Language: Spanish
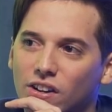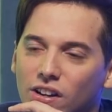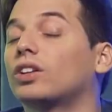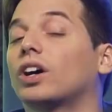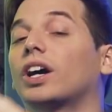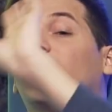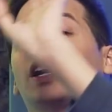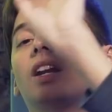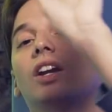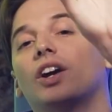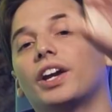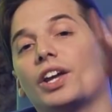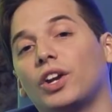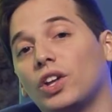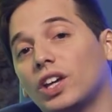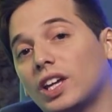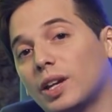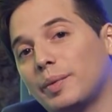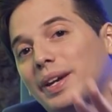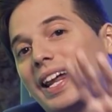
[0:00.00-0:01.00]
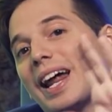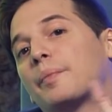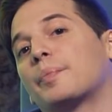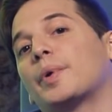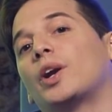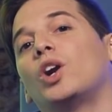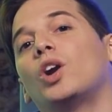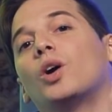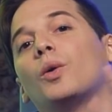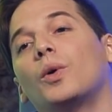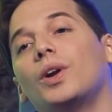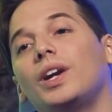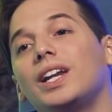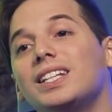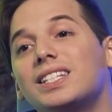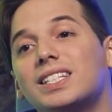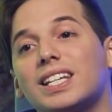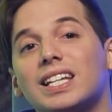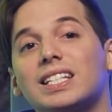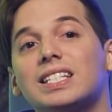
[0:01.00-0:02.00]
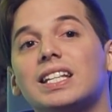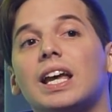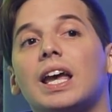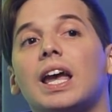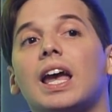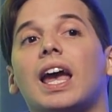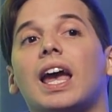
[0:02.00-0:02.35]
Esto, que no quiero discriminar, pero en los boliches